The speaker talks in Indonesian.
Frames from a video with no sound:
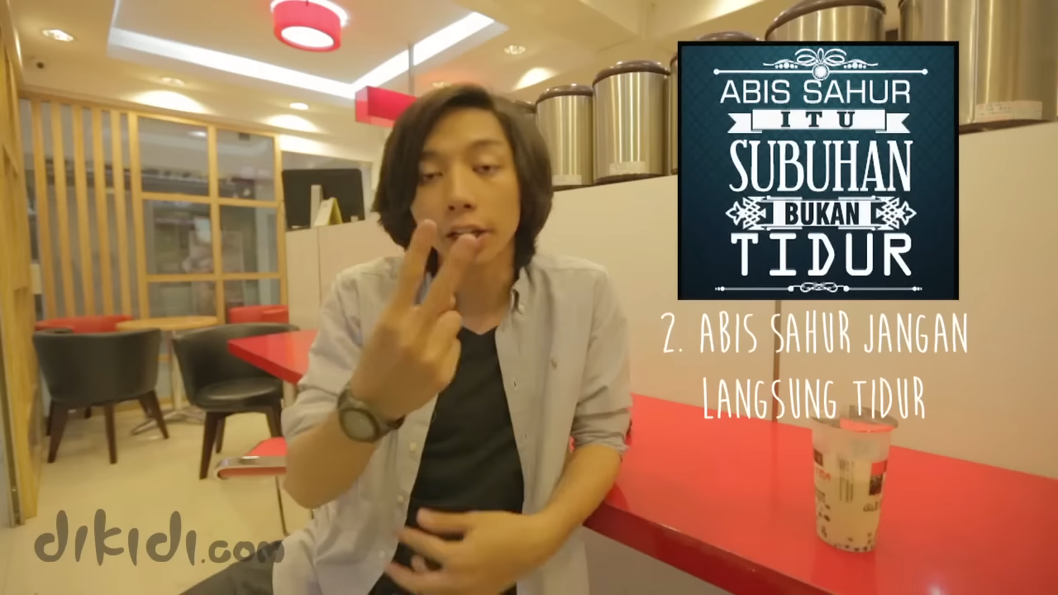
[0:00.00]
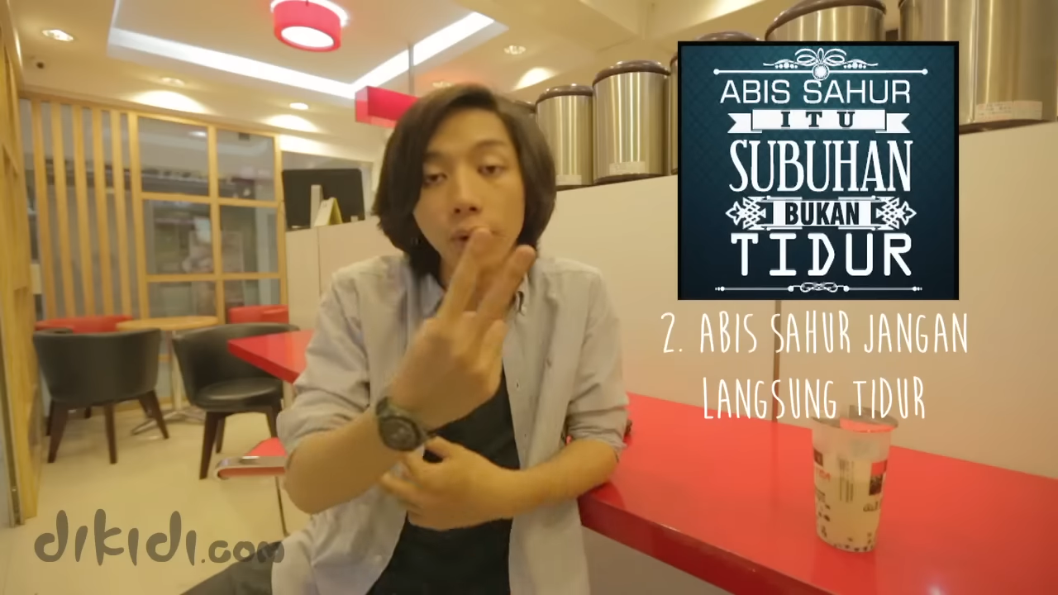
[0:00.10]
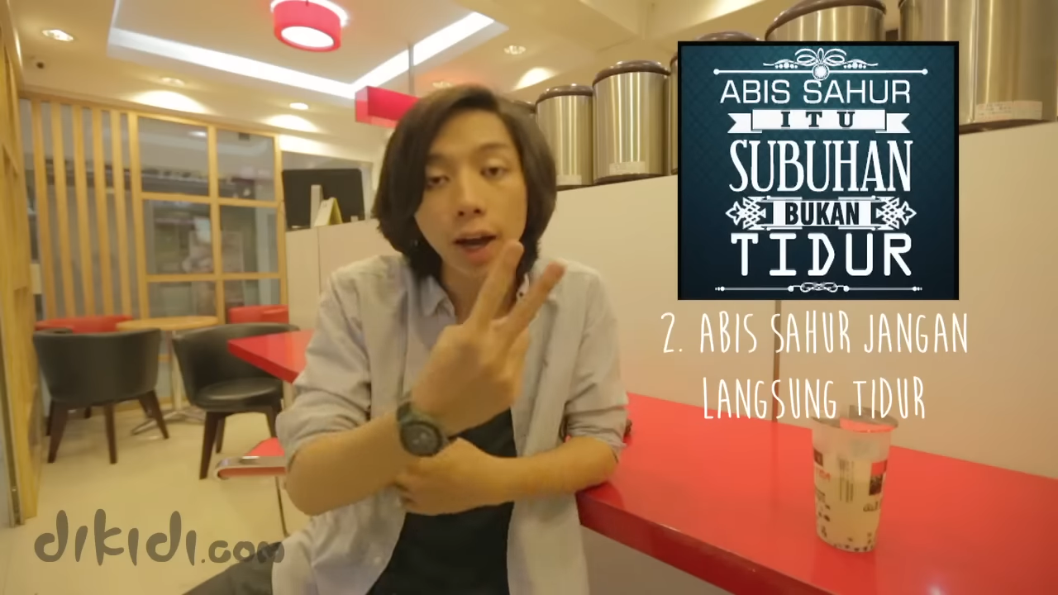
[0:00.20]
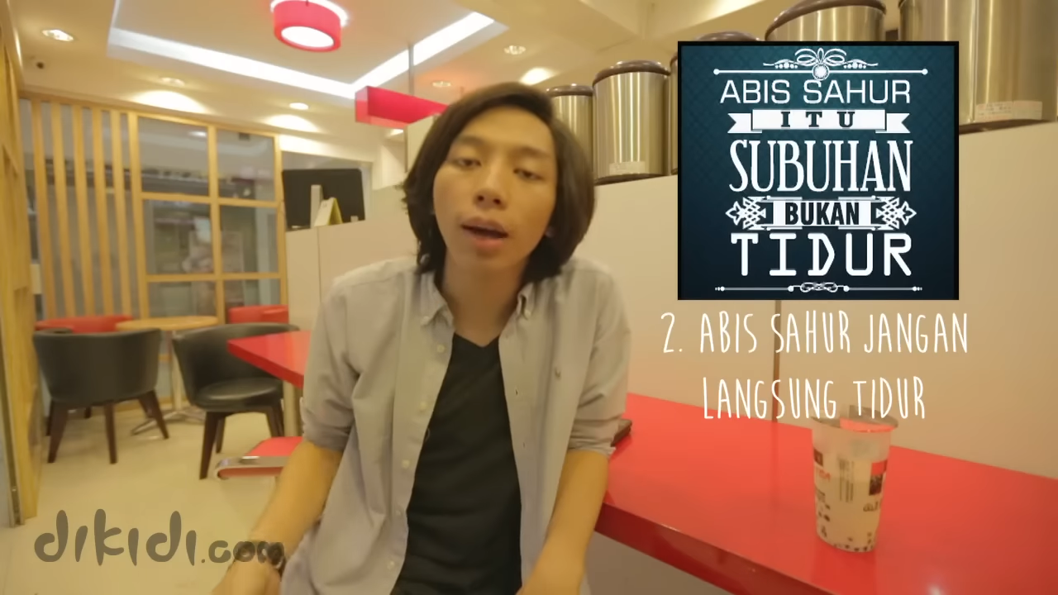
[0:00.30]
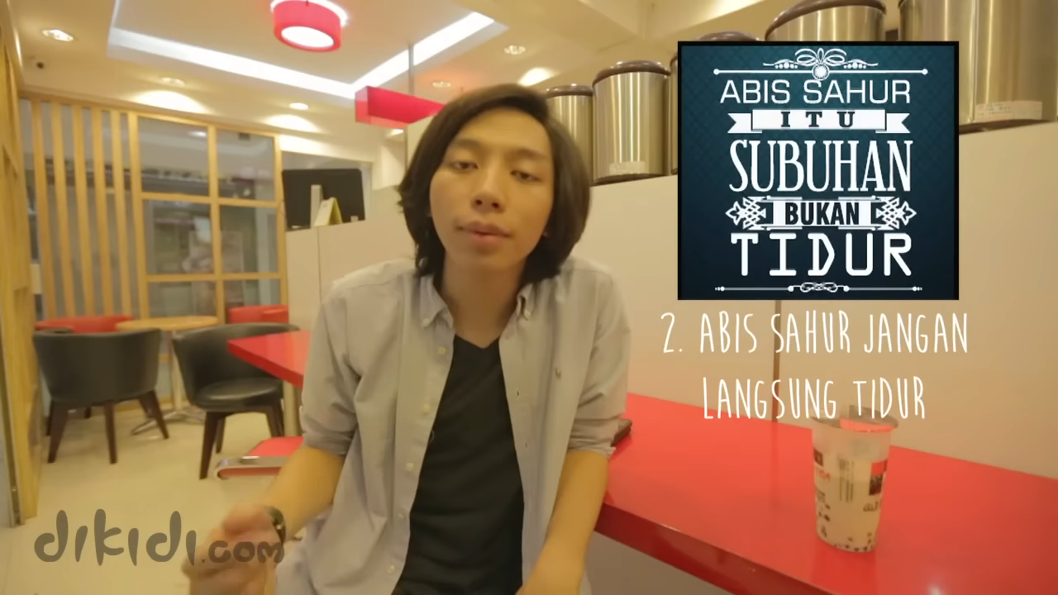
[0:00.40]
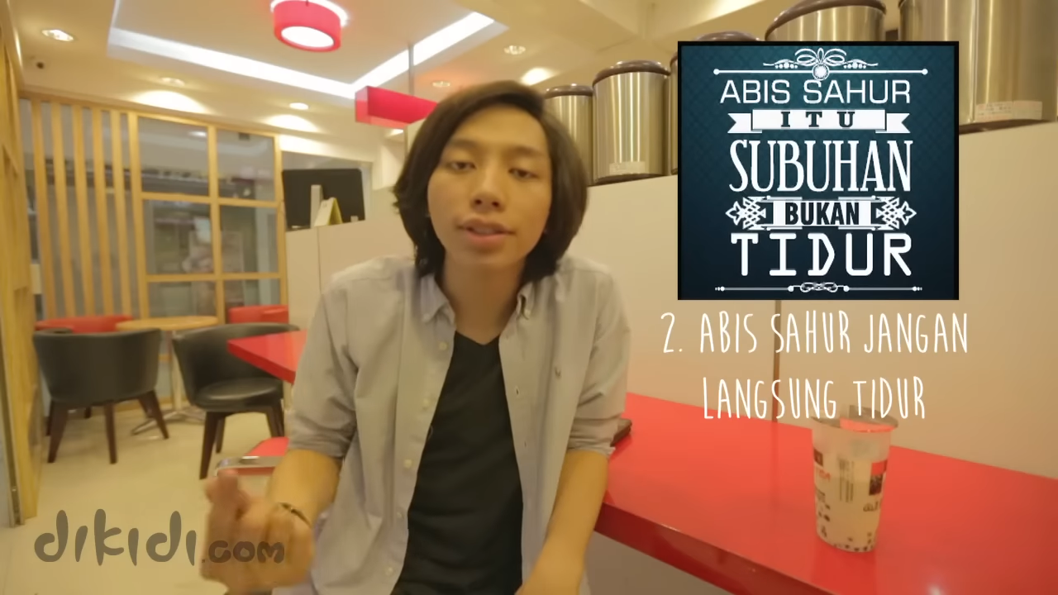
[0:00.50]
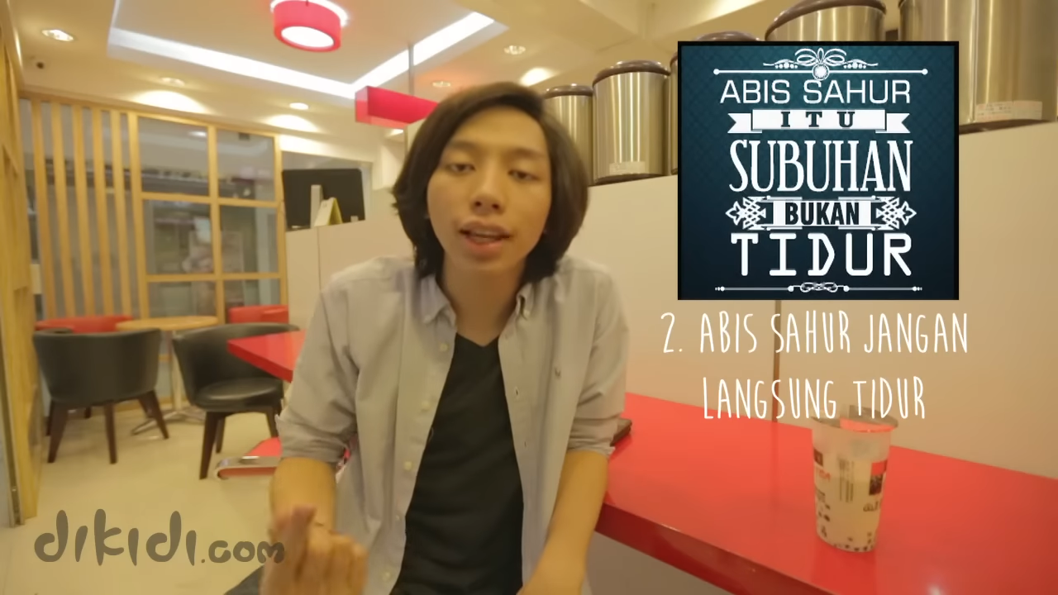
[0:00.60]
kedua, abis